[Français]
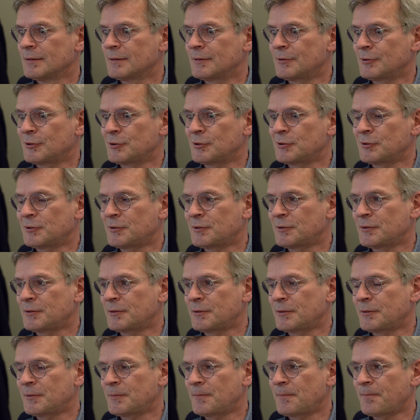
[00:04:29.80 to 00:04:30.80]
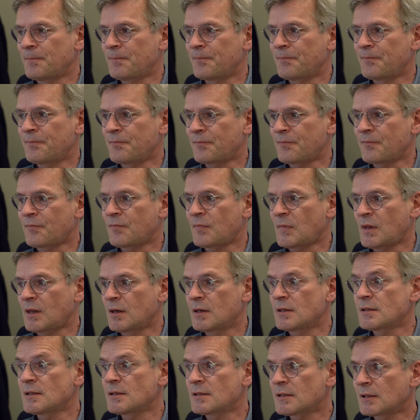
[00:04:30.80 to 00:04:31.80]

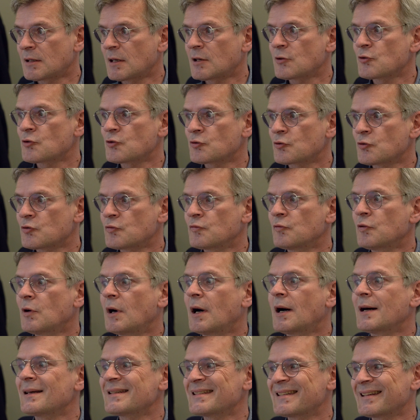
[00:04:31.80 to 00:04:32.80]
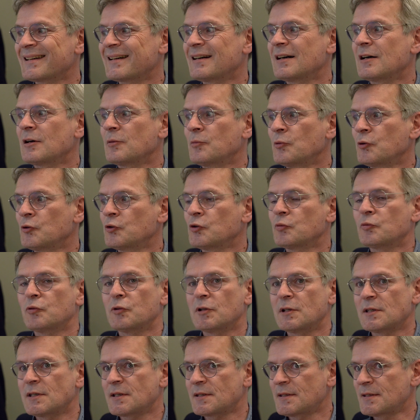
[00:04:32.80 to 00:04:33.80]
et ça, c'est quelque chose que je vois assez rarement dans mon
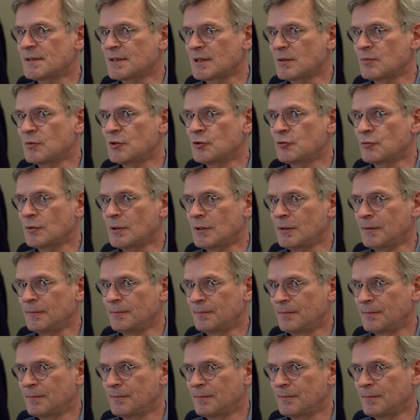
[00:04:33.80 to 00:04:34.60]
exercice habituel.